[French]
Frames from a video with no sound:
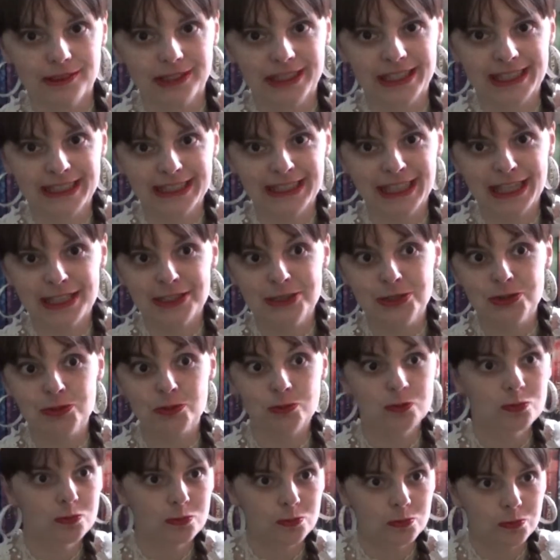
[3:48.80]
lesquels
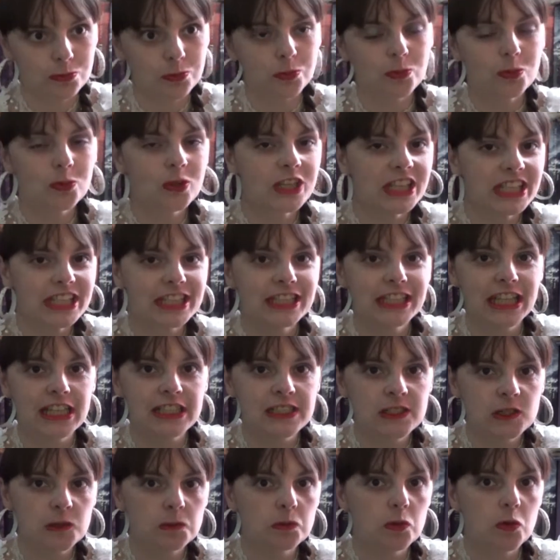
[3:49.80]
sont bons et
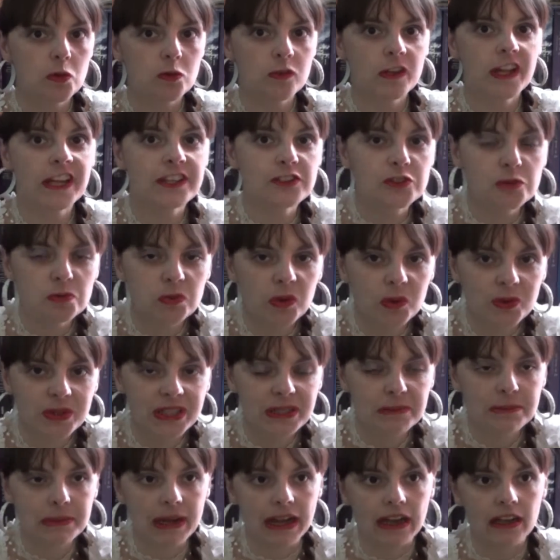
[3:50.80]
lesquels sont mauvais, du moins au
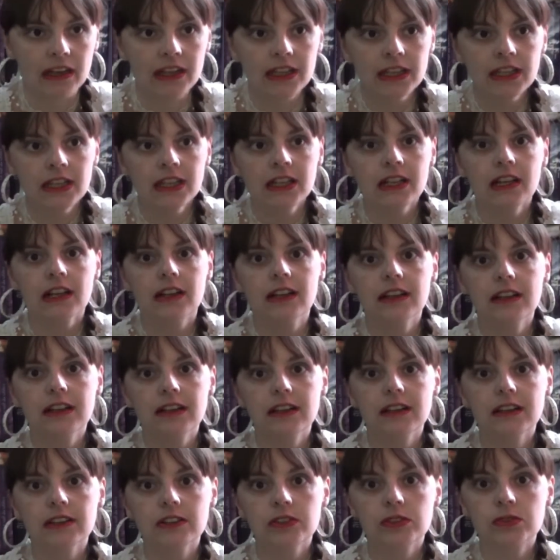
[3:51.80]
départ.
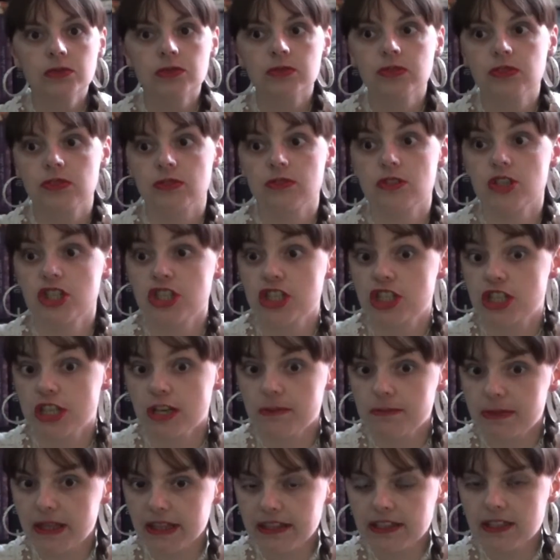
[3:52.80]
Euh, donc
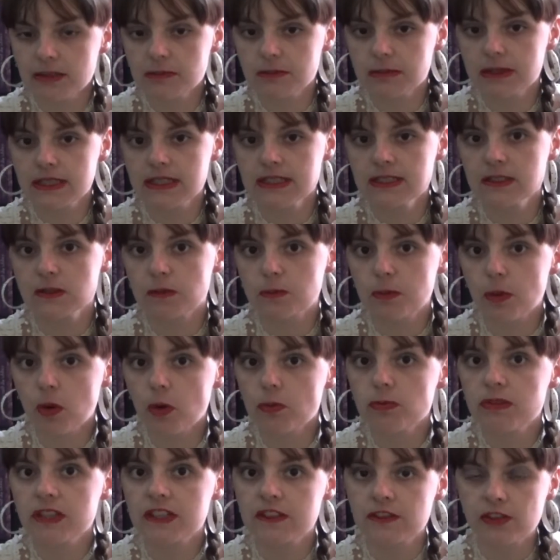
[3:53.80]
j'ai bien aimé ce
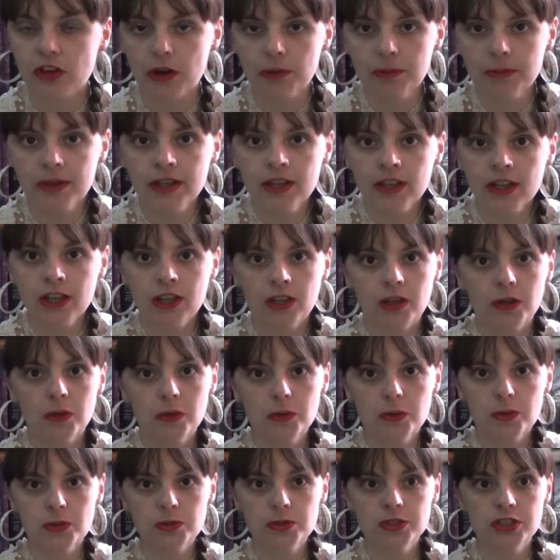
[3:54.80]
premier tome,
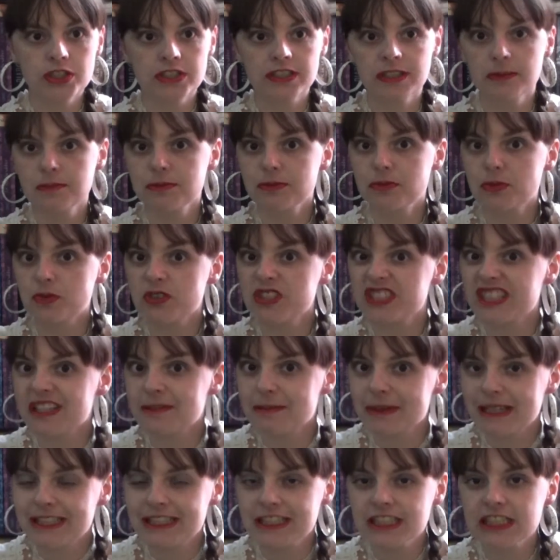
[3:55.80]
euh, c'était plutôt
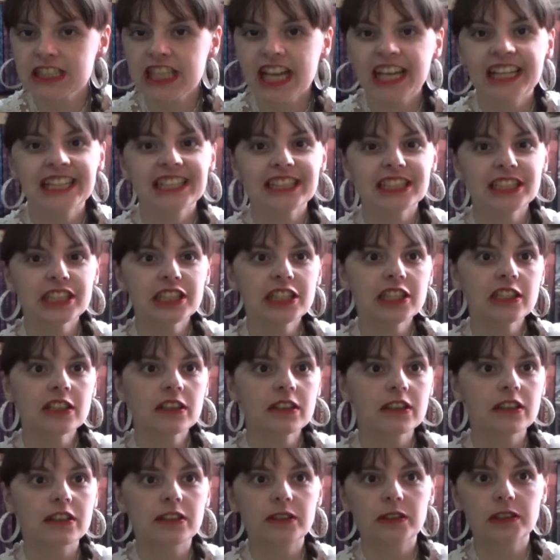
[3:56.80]
sympathique à
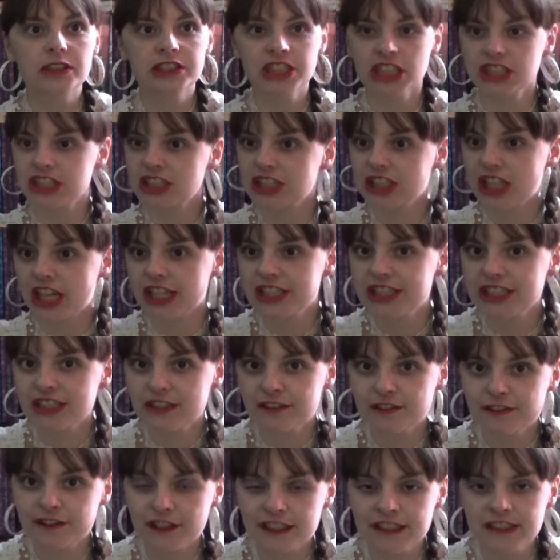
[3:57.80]
lire, euh, ça se lit
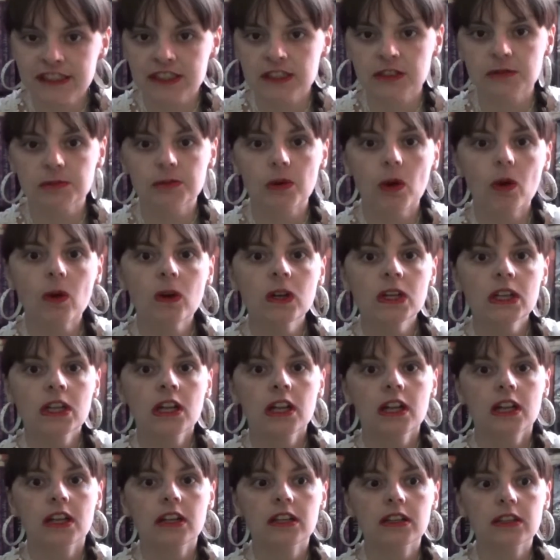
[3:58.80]
assez facilement,
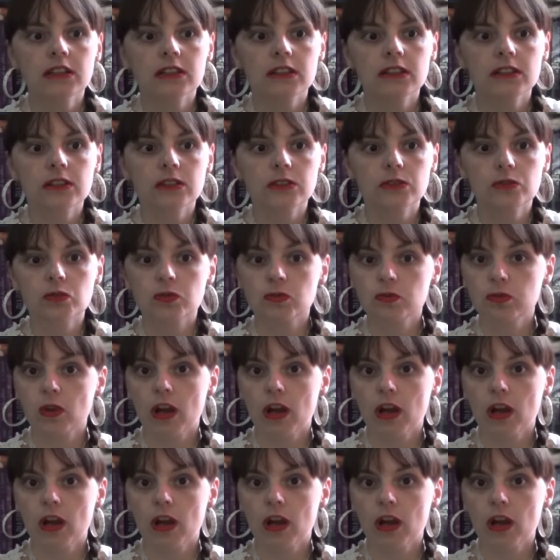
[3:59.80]
donc